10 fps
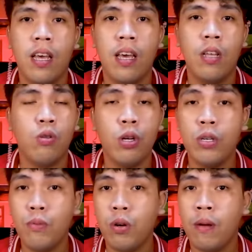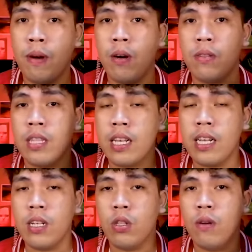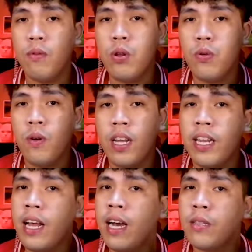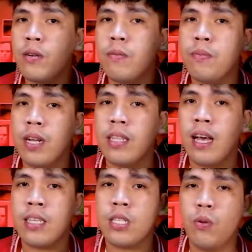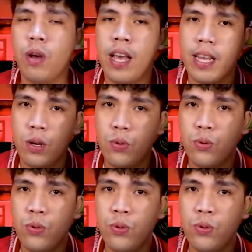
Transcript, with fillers: and to learn more about the W1 and other products ng Halo.